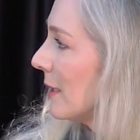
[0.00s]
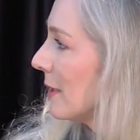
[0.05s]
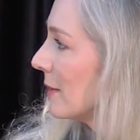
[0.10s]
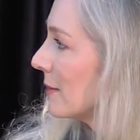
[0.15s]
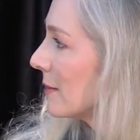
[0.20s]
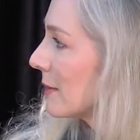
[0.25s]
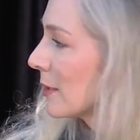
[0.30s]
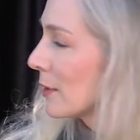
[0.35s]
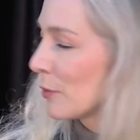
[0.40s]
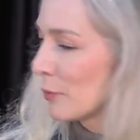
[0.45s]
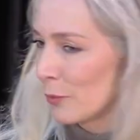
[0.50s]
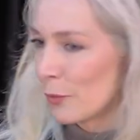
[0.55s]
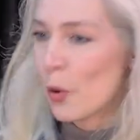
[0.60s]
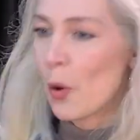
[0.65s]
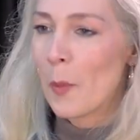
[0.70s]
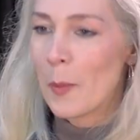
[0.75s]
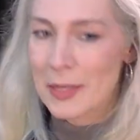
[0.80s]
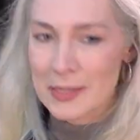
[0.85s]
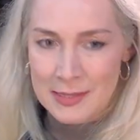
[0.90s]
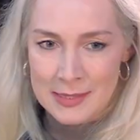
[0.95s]
Então,
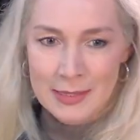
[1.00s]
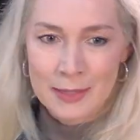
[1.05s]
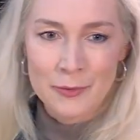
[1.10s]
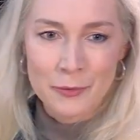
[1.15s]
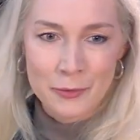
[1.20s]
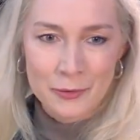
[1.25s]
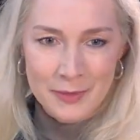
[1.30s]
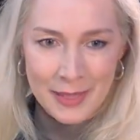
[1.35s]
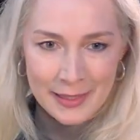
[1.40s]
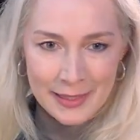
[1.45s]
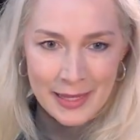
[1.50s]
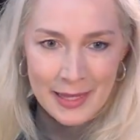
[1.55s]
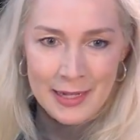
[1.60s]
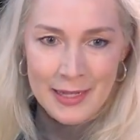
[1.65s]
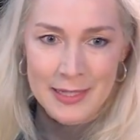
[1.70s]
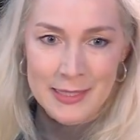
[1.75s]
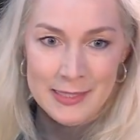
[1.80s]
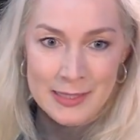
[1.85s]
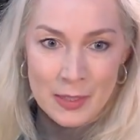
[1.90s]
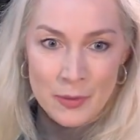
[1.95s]
começando
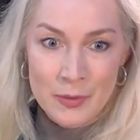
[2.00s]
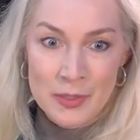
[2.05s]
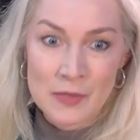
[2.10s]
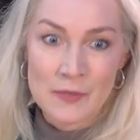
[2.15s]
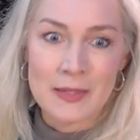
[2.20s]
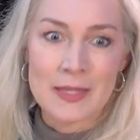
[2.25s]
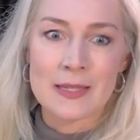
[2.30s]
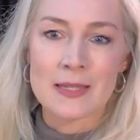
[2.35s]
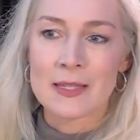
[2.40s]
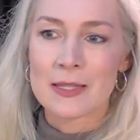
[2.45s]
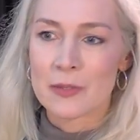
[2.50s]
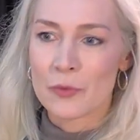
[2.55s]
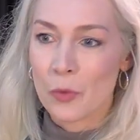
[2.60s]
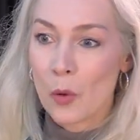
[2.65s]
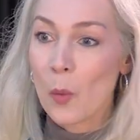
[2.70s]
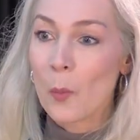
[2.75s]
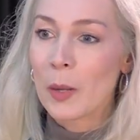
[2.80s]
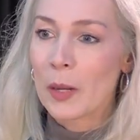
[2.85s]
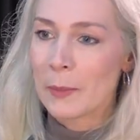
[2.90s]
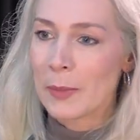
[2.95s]
naquela questão, às vezes, do
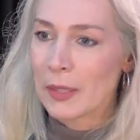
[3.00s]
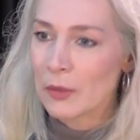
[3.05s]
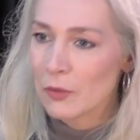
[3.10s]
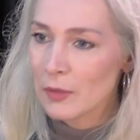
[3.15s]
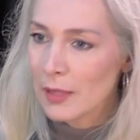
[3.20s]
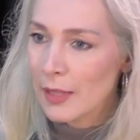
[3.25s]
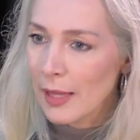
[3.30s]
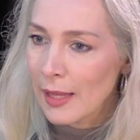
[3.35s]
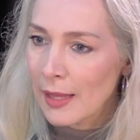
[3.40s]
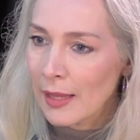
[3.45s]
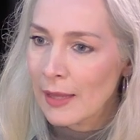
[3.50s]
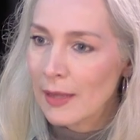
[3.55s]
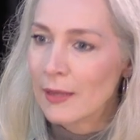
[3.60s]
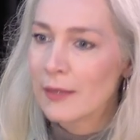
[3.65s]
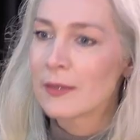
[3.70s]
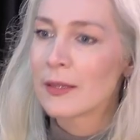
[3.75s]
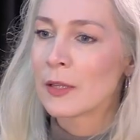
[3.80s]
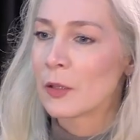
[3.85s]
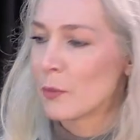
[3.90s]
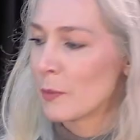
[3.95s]
complemento de
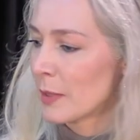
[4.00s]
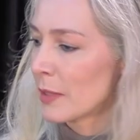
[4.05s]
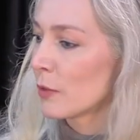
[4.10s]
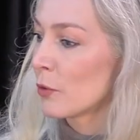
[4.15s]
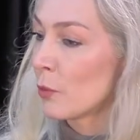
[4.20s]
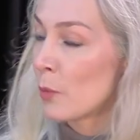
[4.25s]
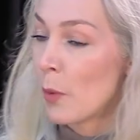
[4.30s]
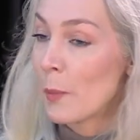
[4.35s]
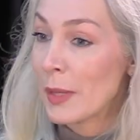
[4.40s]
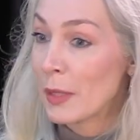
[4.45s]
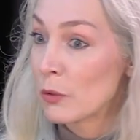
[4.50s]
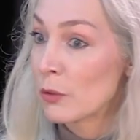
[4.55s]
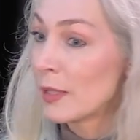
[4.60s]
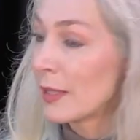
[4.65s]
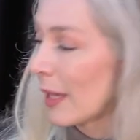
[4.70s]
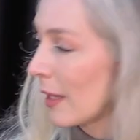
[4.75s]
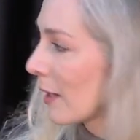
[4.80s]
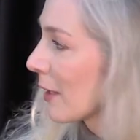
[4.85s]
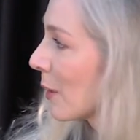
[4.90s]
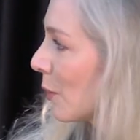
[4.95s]
renda, numa, momento
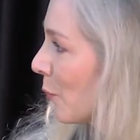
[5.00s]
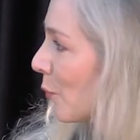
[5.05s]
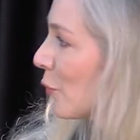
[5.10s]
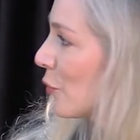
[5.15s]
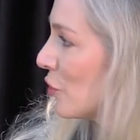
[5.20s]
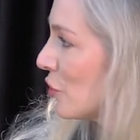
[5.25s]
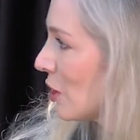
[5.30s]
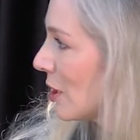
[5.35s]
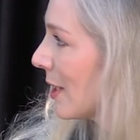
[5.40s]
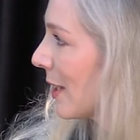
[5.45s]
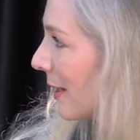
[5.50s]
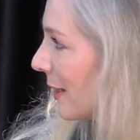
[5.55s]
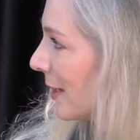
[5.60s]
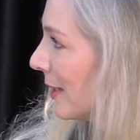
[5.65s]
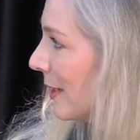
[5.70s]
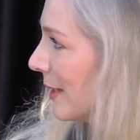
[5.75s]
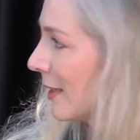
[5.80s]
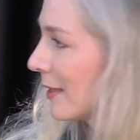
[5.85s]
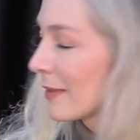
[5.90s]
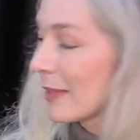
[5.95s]
em que ela não uhum. podia
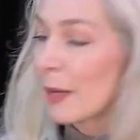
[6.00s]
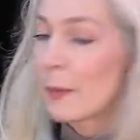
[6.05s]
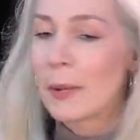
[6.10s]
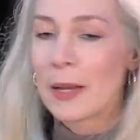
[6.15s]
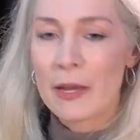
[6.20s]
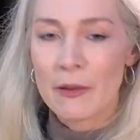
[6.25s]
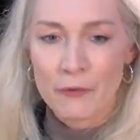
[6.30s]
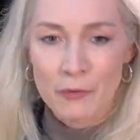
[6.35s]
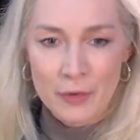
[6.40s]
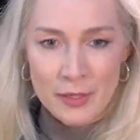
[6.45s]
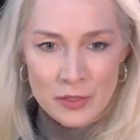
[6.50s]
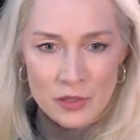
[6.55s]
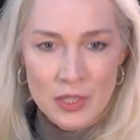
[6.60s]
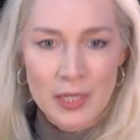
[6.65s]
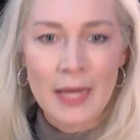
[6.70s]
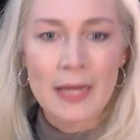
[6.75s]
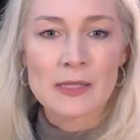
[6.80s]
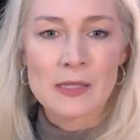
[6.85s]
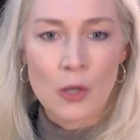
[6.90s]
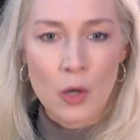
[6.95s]
trabalhar fora
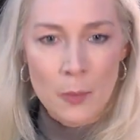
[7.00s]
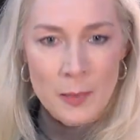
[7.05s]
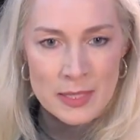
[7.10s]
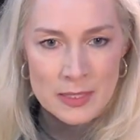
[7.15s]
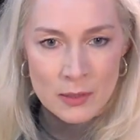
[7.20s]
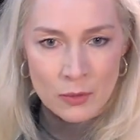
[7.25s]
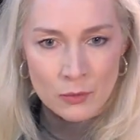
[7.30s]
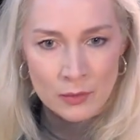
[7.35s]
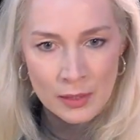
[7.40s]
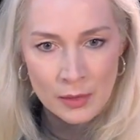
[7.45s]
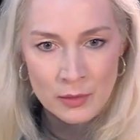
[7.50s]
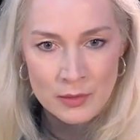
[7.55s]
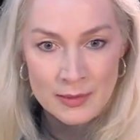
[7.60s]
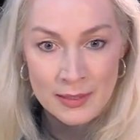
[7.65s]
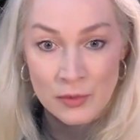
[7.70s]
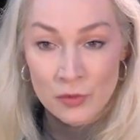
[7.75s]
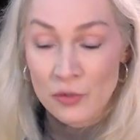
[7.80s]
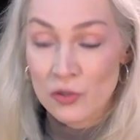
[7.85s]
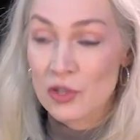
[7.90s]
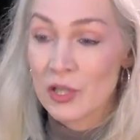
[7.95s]
de casa, começa com um
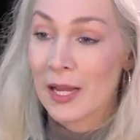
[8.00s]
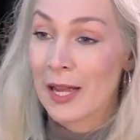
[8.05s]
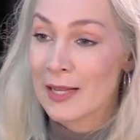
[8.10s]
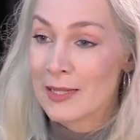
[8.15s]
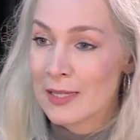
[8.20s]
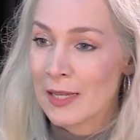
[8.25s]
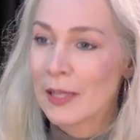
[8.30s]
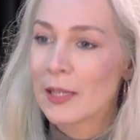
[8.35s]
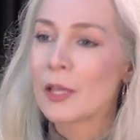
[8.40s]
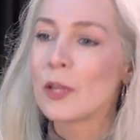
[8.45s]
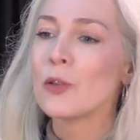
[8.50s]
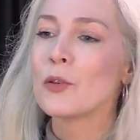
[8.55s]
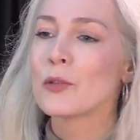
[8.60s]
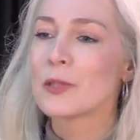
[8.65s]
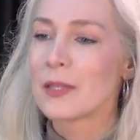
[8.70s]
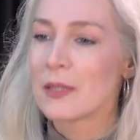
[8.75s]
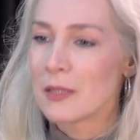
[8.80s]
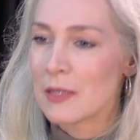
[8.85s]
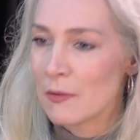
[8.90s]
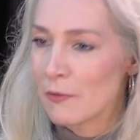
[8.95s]
negócio dentro de casa e
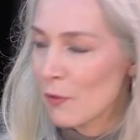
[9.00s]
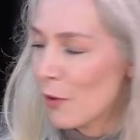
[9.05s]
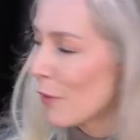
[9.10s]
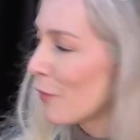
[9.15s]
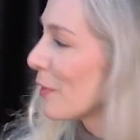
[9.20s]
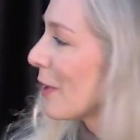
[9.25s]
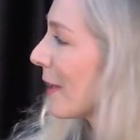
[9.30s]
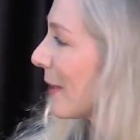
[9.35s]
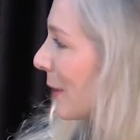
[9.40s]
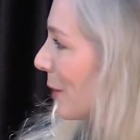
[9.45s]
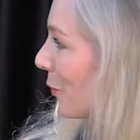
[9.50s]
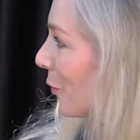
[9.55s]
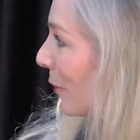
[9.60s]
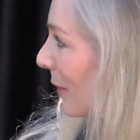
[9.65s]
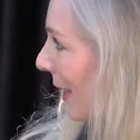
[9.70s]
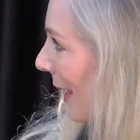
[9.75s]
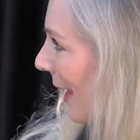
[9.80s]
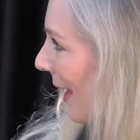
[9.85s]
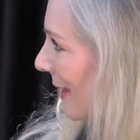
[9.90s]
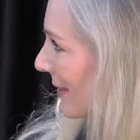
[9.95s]
aquilo se desenvolve, e aquilo
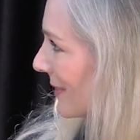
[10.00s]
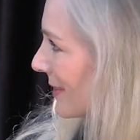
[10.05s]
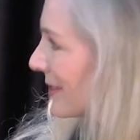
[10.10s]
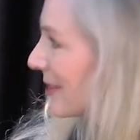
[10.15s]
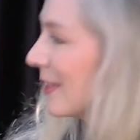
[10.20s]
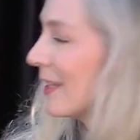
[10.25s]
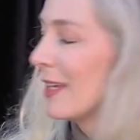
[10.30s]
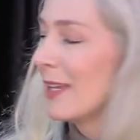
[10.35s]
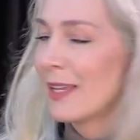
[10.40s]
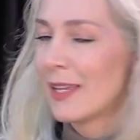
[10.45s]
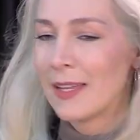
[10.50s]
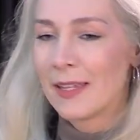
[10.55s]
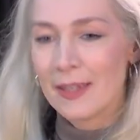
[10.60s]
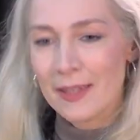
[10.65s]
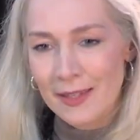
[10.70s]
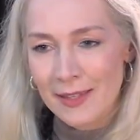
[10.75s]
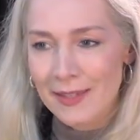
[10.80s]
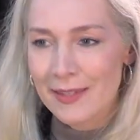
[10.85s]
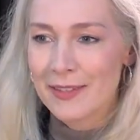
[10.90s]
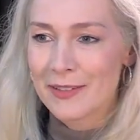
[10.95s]
cresce uhum.
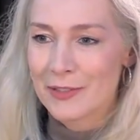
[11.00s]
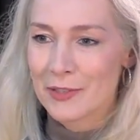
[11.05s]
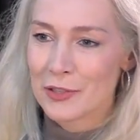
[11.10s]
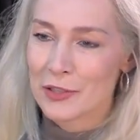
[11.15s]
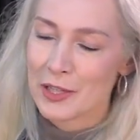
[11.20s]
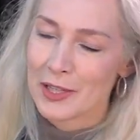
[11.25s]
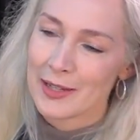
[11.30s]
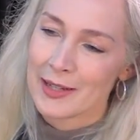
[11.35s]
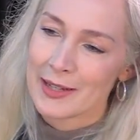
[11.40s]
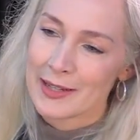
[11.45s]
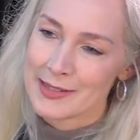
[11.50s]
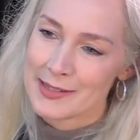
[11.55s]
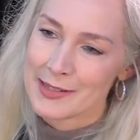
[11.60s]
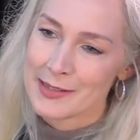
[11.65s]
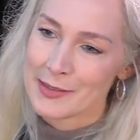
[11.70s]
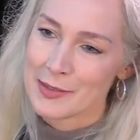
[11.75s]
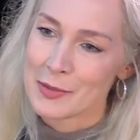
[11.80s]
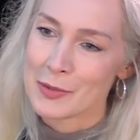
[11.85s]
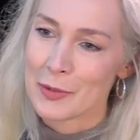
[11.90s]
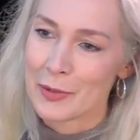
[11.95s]
e chega a
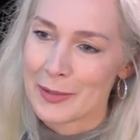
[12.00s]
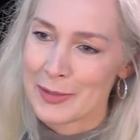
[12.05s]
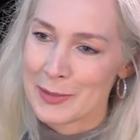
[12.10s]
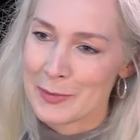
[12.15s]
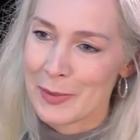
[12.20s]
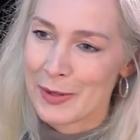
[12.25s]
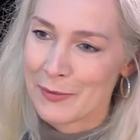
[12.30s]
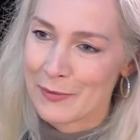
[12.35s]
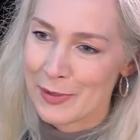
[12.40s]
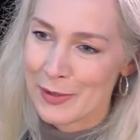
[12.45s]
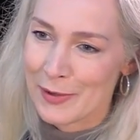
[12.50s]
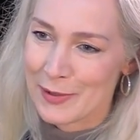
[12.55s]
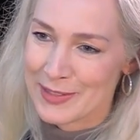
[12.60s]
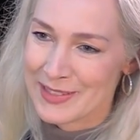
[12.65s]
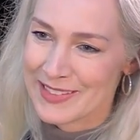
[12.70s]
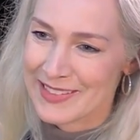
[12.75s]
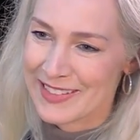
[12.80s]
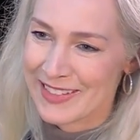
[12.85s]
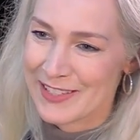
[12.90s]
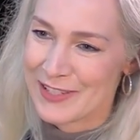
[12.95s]
essas histórias
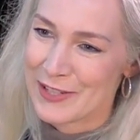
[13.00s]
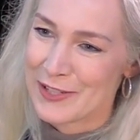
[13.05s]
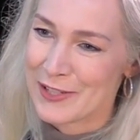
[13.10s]
maravilhosas que a